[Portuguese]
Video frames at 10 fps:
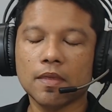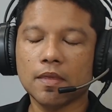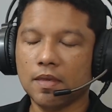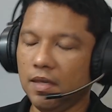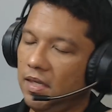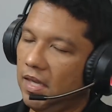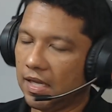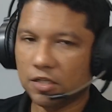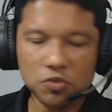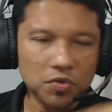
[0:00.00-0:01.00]
e
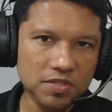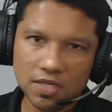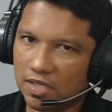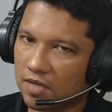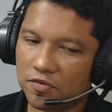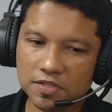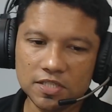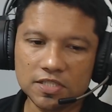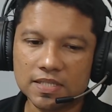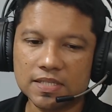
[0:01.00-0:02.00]
aquelas coisinhas que vocês
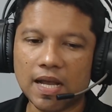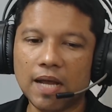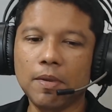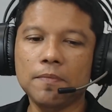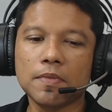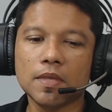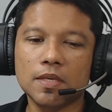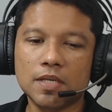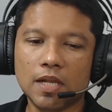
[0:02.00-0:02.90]
já sabem. E além